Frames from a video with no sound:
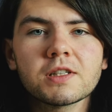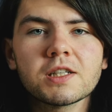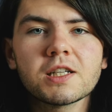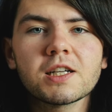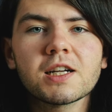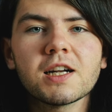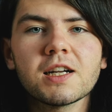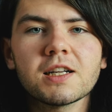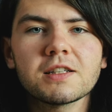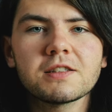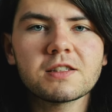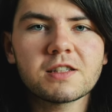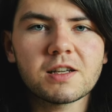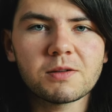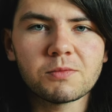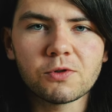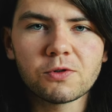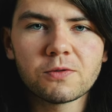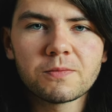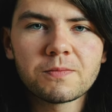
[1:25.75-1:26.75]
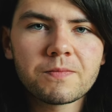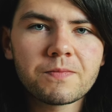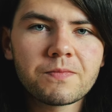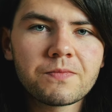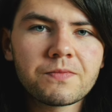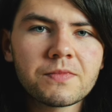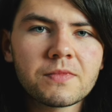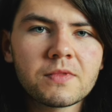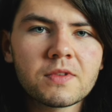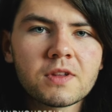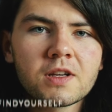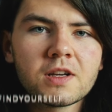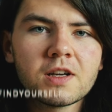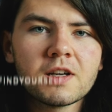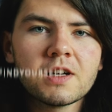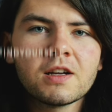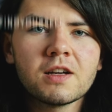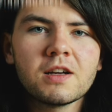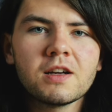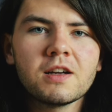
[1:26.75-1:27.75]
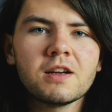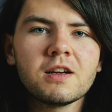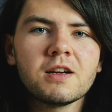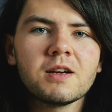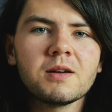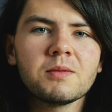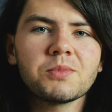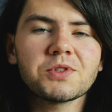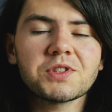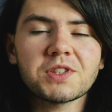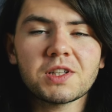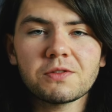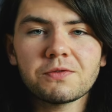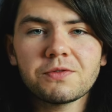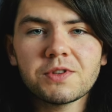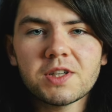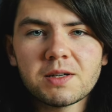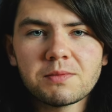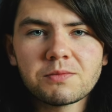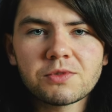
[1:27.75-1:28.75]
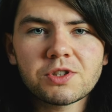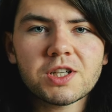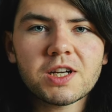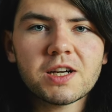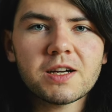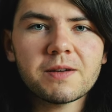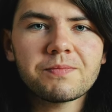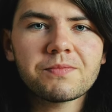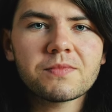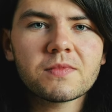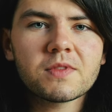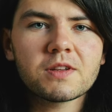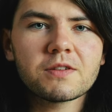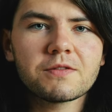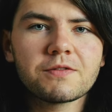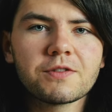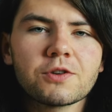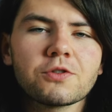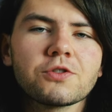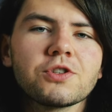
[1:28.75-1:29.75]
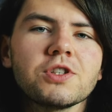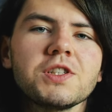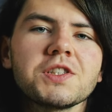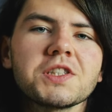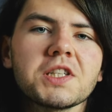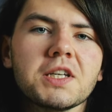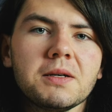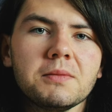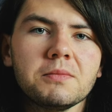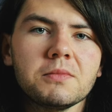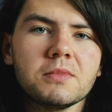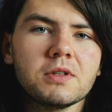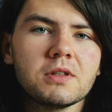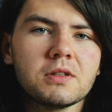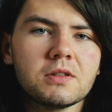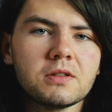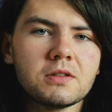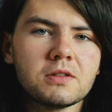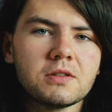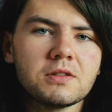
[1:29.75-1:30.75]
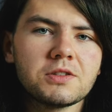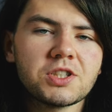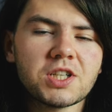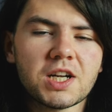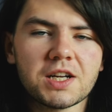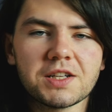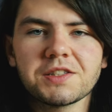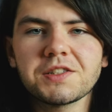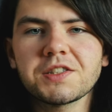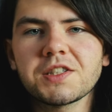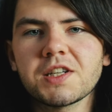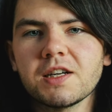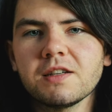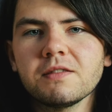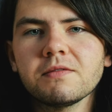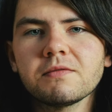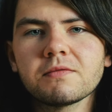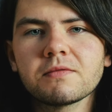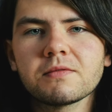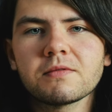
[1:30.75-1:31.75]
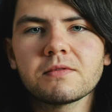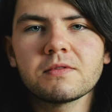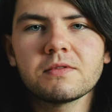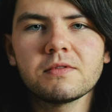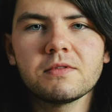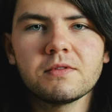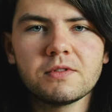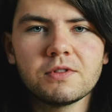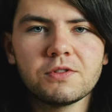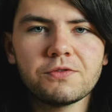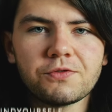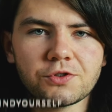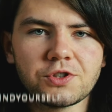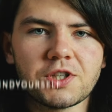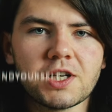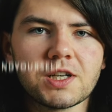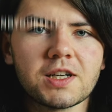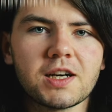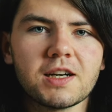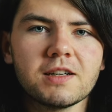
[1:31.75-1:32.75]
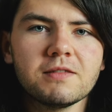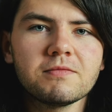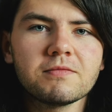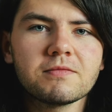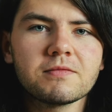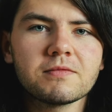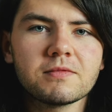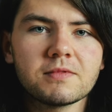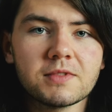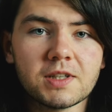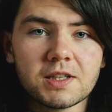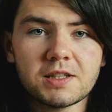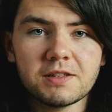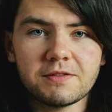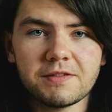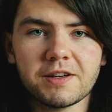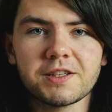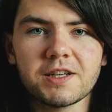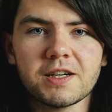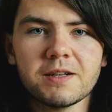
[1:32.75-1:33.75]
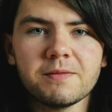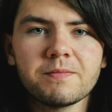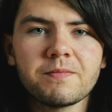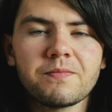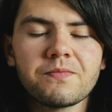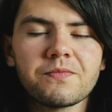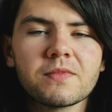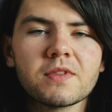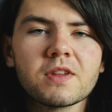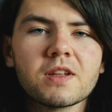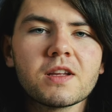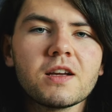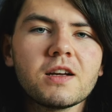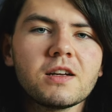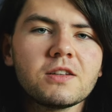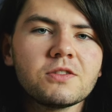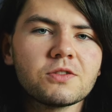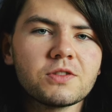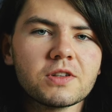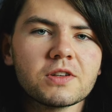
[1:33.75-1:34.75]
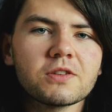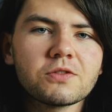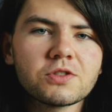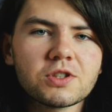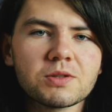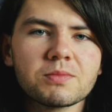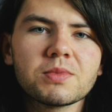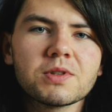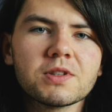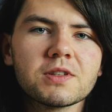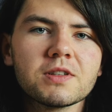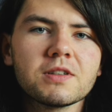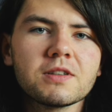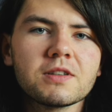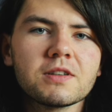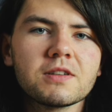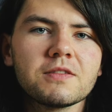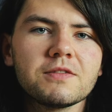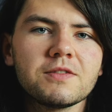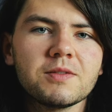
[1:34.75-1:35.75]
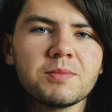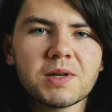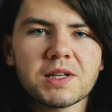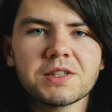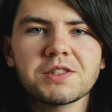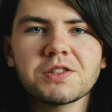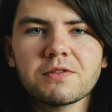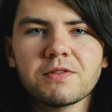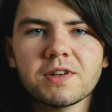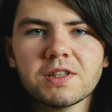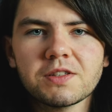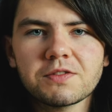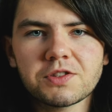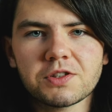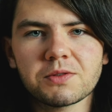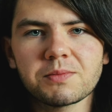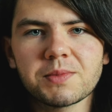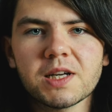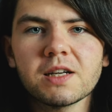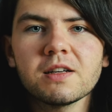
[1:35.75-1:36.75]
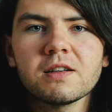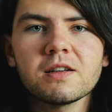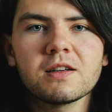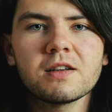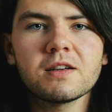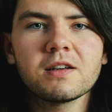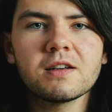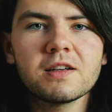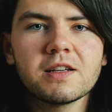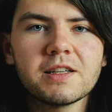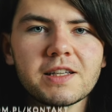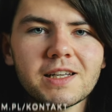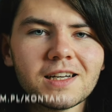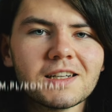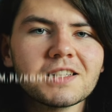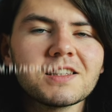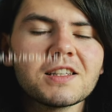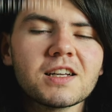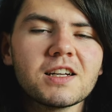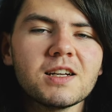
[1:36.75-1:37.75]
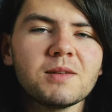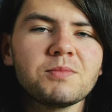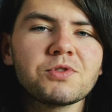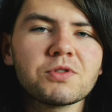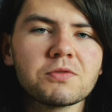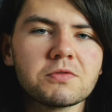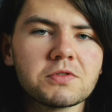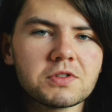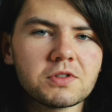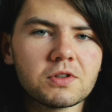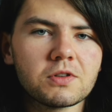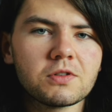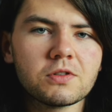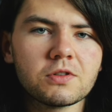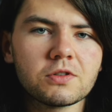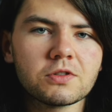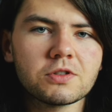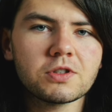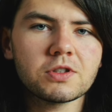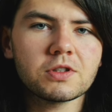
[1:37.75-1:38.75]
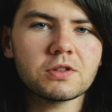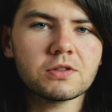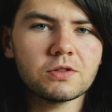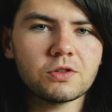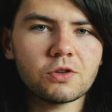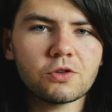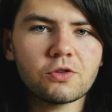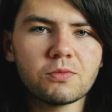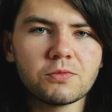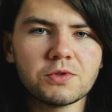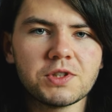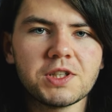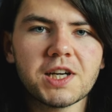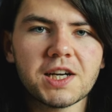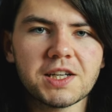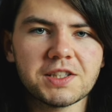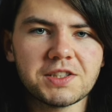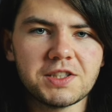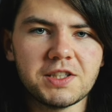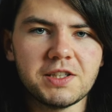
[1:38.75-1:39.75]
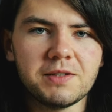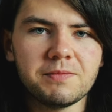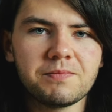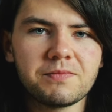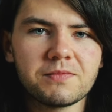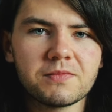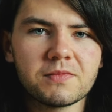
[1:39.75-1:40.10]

kilka lat temu, postanowiłem, że wykorzystam szansę tworzenia, nagrywania do tego, żeby wypracować w sobie jak najlepszą zdolność do komunikacji.